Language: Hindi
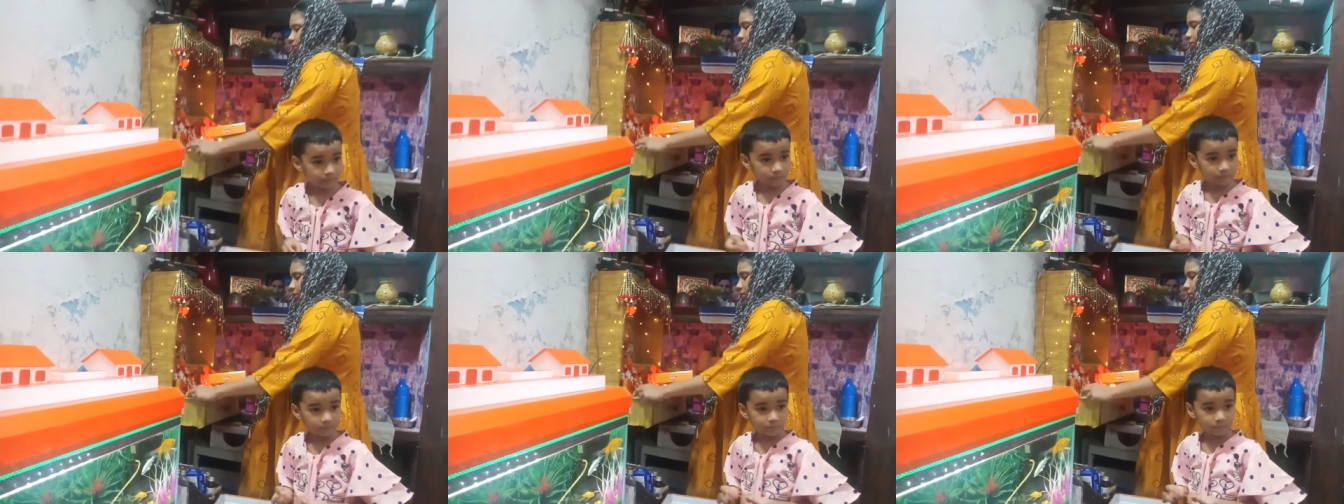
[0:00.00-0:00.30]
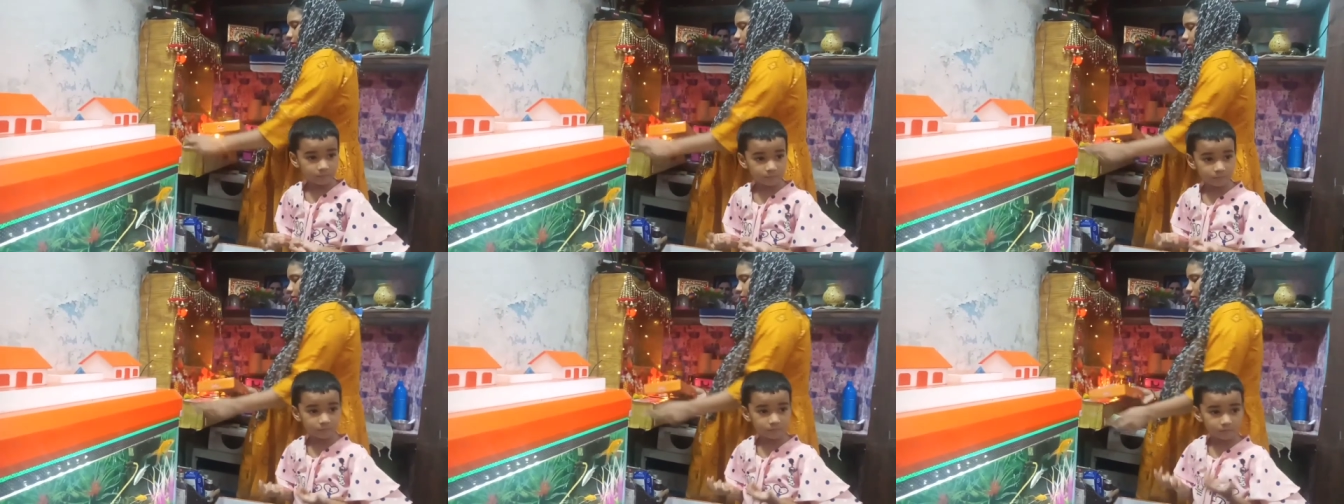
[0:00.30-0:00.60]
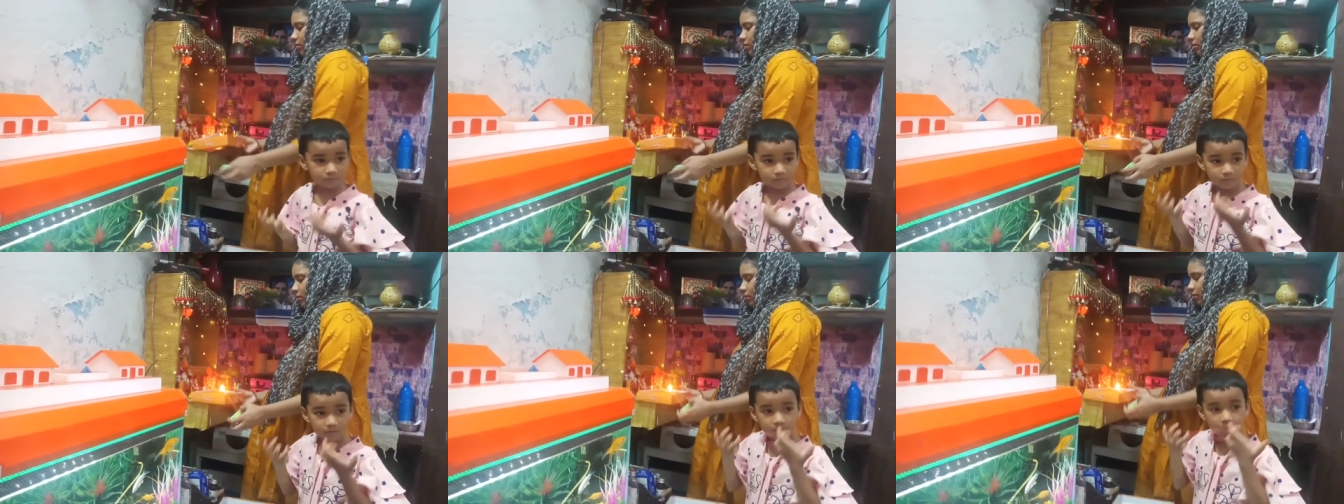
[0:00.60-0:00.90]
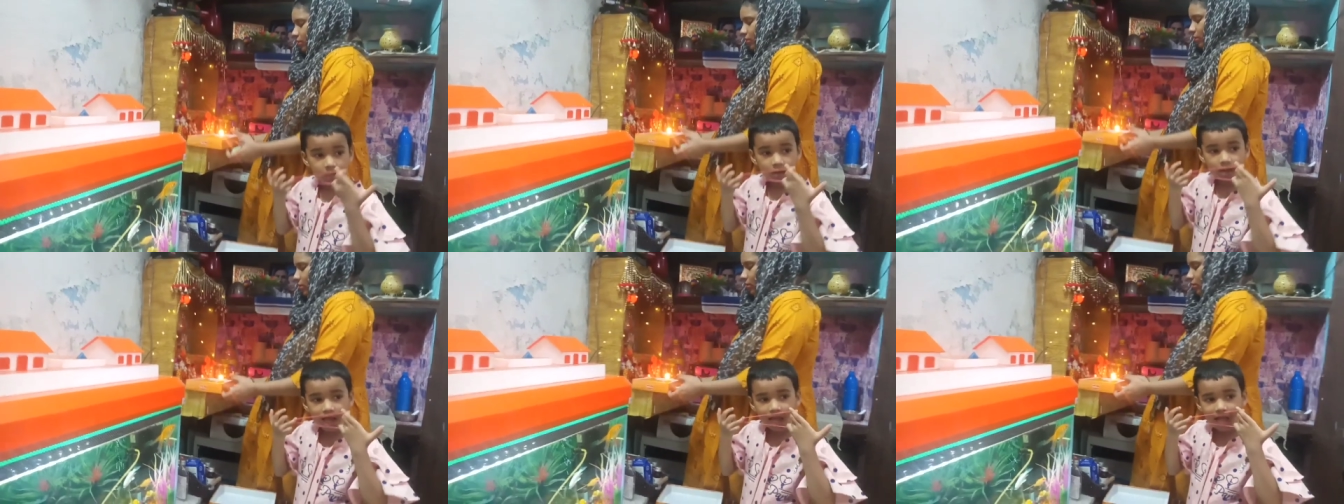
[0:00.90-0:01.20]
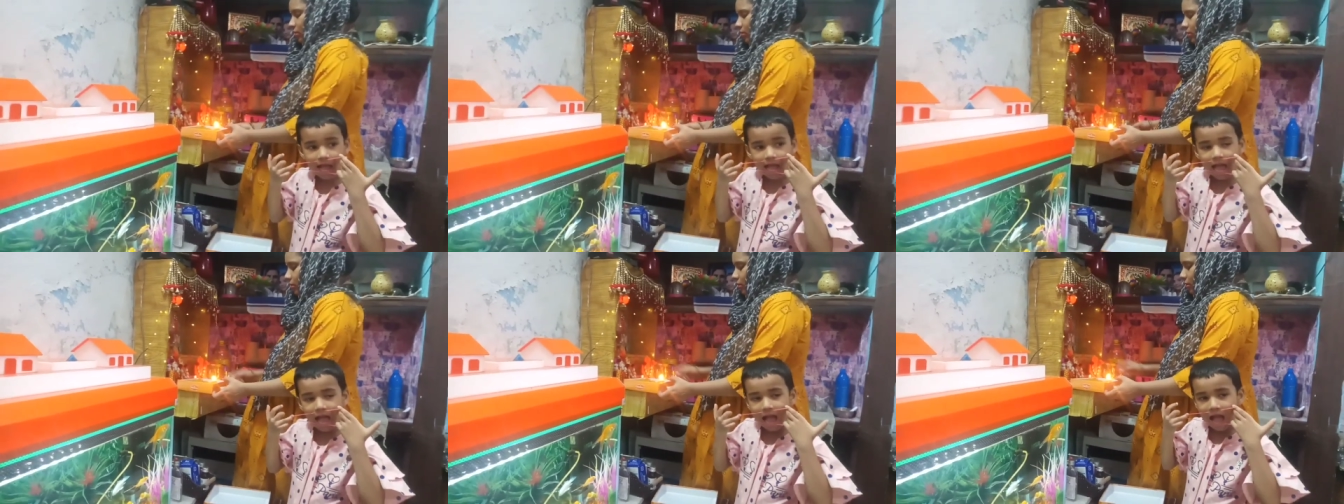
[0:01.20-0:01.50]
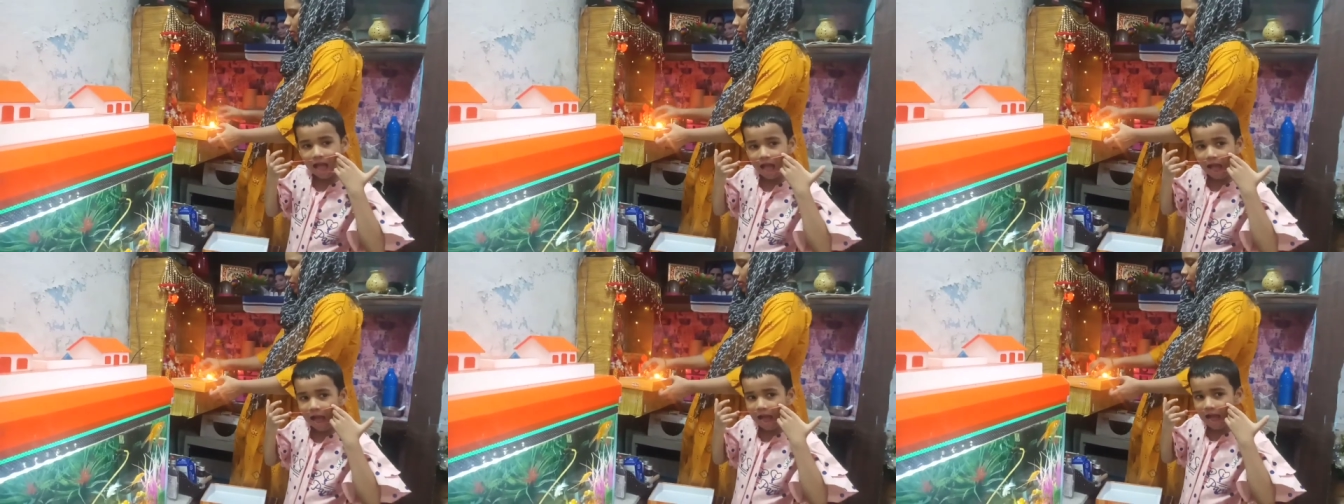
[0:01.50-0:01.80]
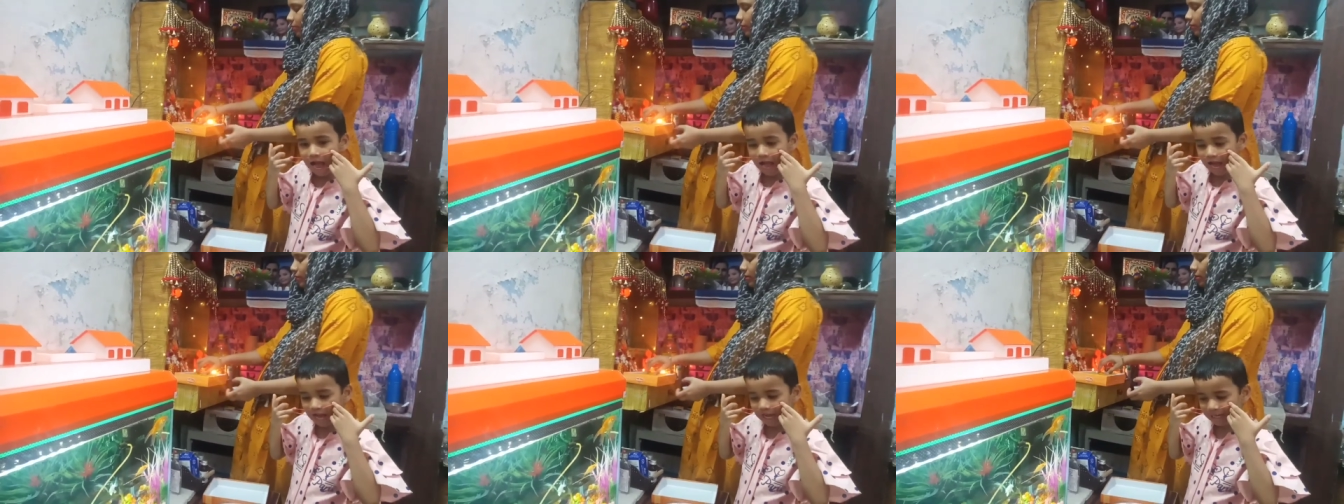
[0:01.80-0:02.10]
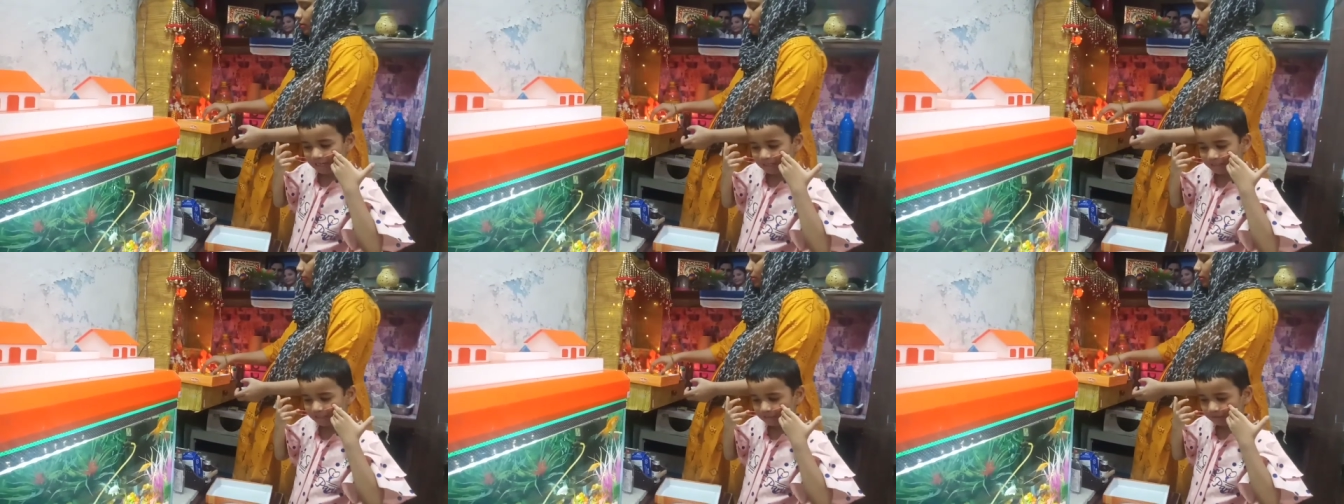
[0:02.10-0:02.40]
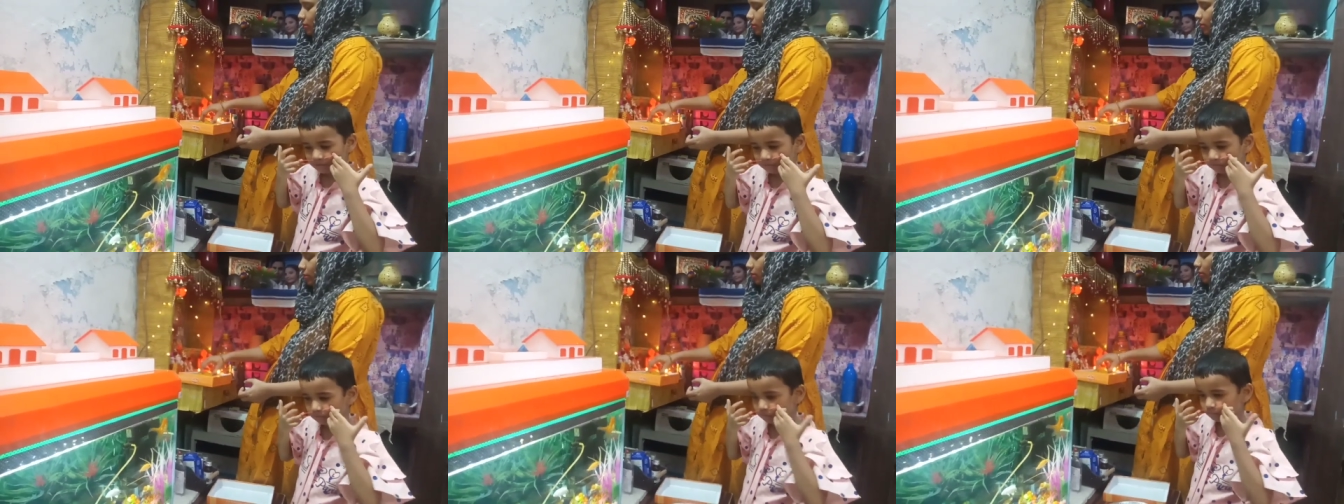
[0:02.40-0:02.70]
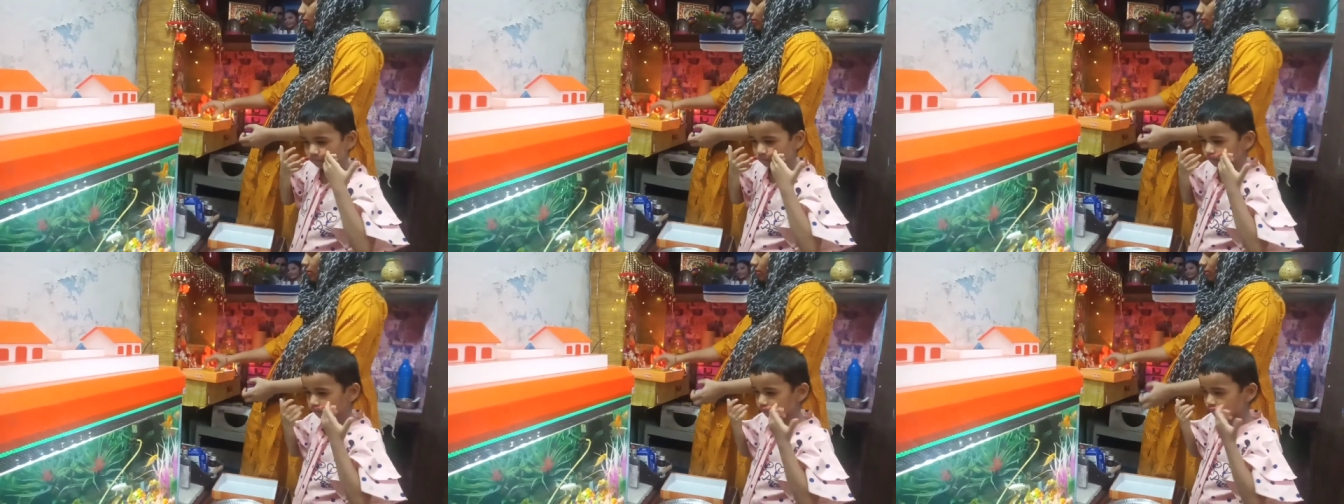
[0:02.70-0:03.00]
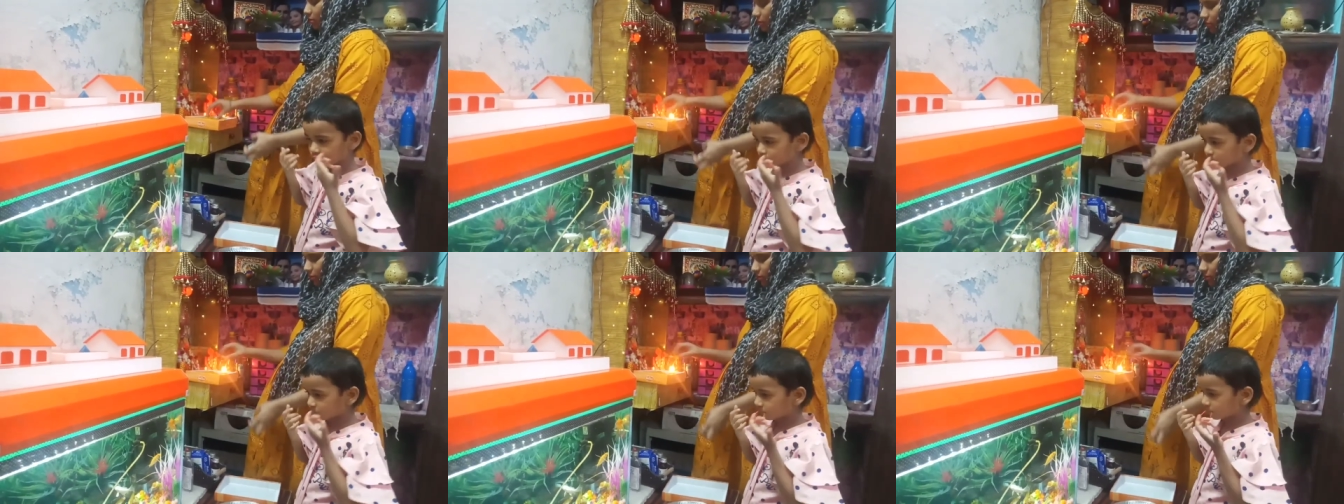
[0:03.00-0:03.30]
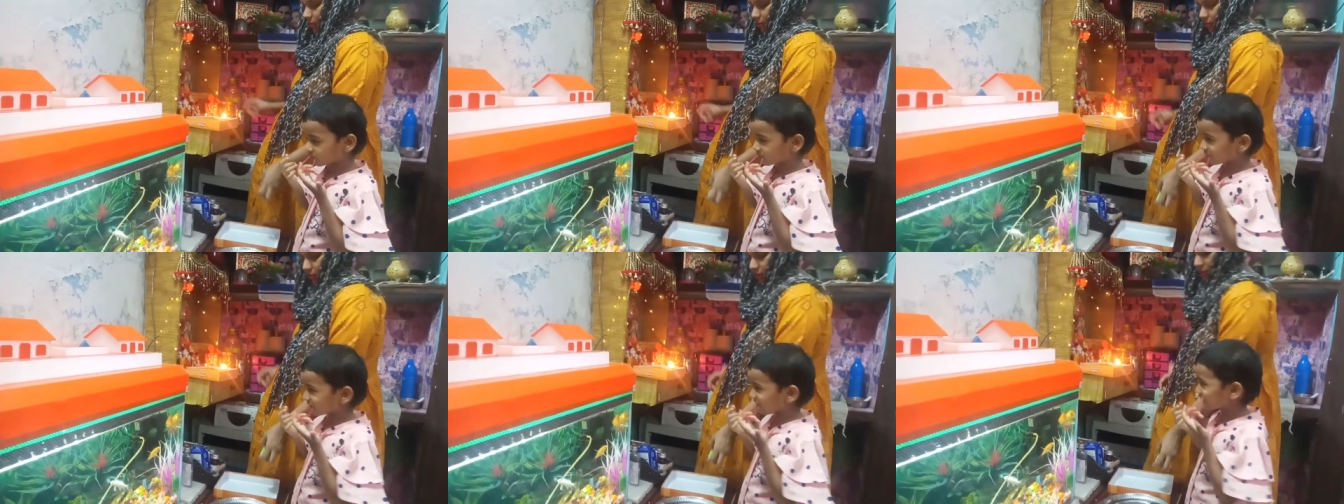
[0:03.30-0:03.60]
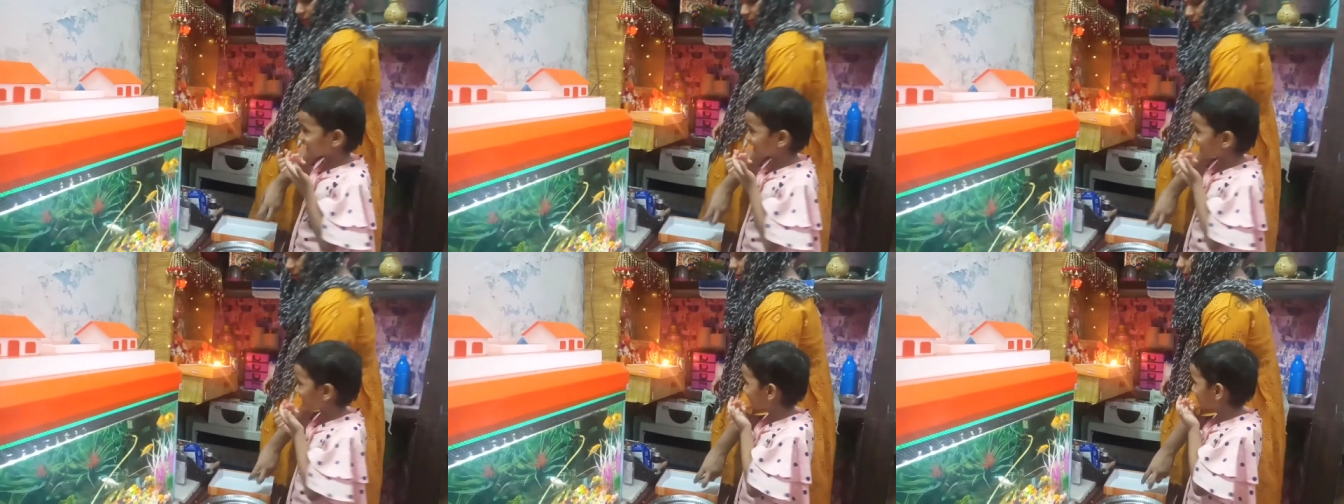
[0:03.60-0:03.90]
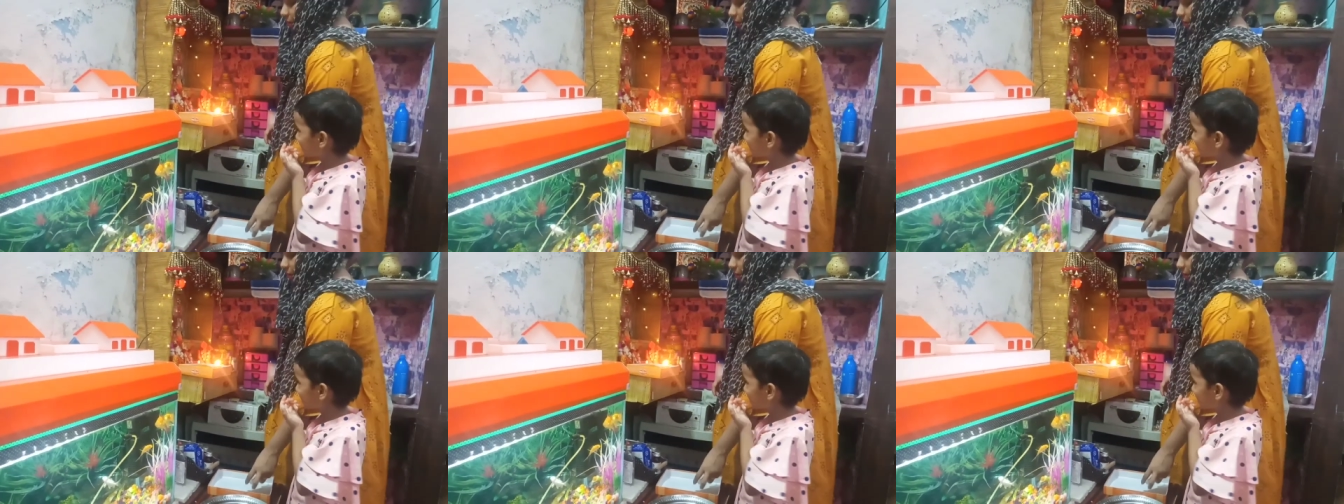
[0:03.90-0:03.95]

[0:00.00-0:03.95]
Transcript: अच्छा जाए दिन की शुरुआत करते हैं और साथ ही में इस